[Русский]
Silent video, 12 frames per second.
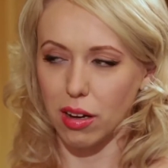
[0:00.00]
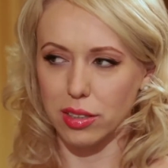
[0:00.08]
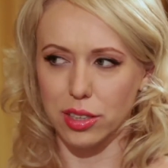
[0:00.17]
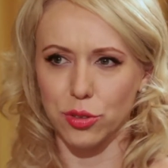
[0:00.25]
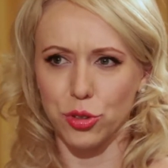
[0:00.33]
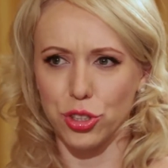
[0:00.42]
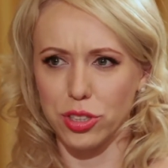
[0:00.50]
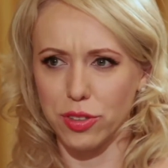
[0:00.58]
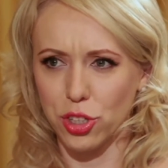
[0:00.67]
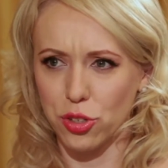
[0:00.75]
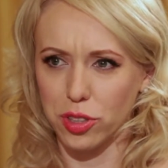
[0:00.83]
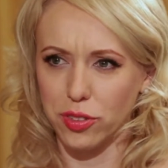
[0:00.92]
Александр Ильич, из
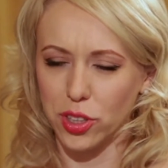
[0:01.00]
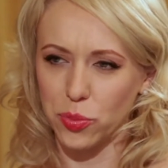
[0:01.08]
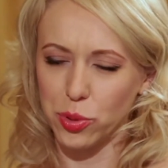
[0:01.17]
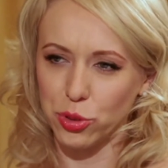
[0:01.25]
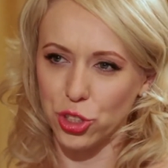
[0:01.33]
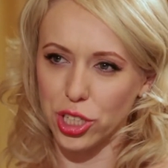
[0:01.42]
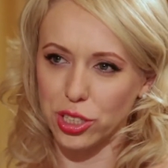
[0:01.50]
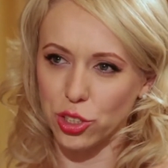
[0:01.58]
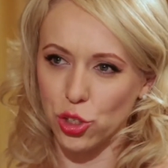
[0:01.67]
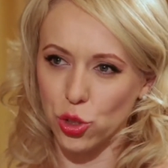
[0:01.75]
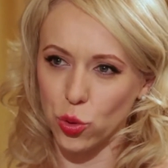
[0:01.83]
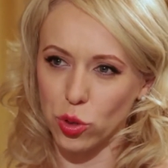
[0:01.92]
вашего ответа получается,
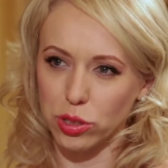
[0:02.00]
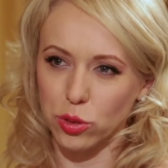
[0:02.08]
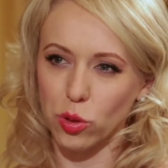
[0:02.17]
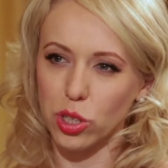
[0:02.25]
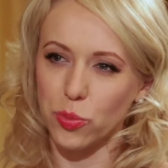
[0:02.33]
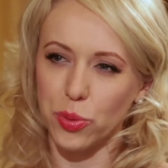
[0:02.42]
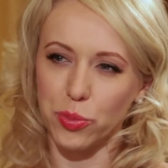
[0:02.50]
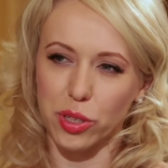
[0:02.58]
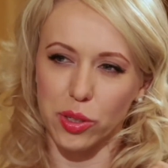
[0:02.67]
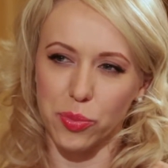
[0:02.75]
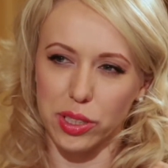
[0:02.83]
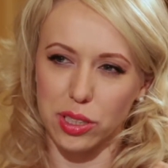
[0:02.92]
что сколько
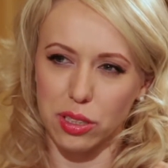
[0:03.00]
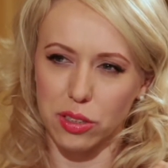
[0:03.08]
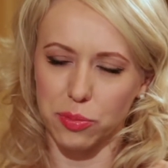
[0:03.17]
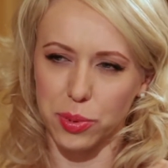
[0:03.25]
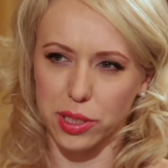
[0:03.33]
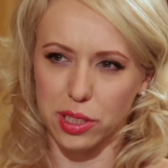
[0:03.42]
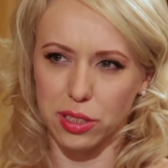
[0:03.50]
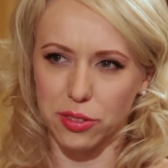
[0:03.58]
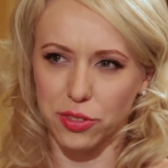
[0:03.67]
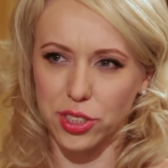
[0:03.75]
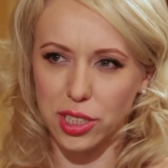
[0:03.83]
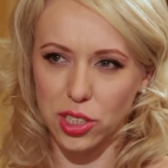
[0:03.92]
примерно процентов,
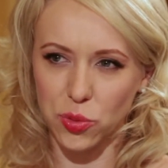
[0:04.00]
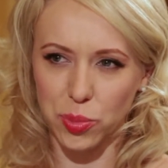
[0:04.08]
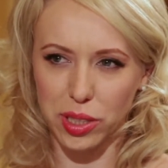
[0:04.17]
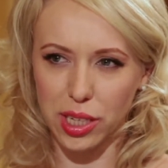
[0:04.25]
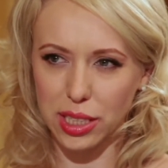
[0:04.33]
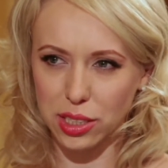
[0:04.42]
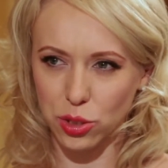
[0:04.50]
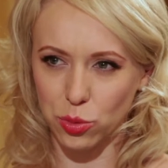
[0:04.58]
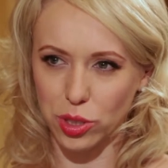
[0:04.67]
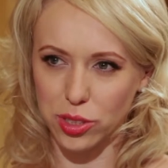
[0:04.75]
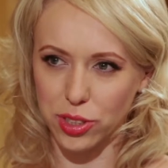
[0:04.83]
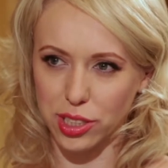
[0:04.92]
процентов 10-15 у
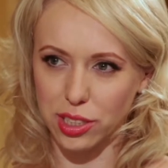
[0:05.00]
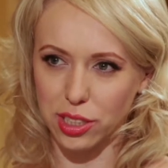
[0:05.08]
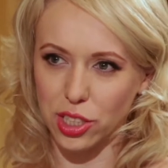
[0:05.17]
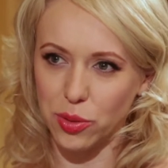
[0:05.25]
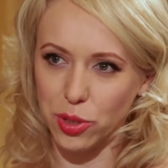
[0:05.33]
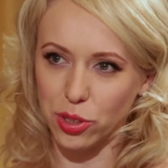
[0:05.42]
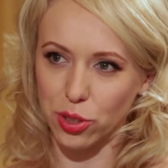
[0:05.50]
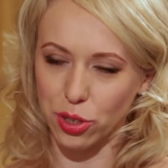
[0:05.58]
нас в России не имеет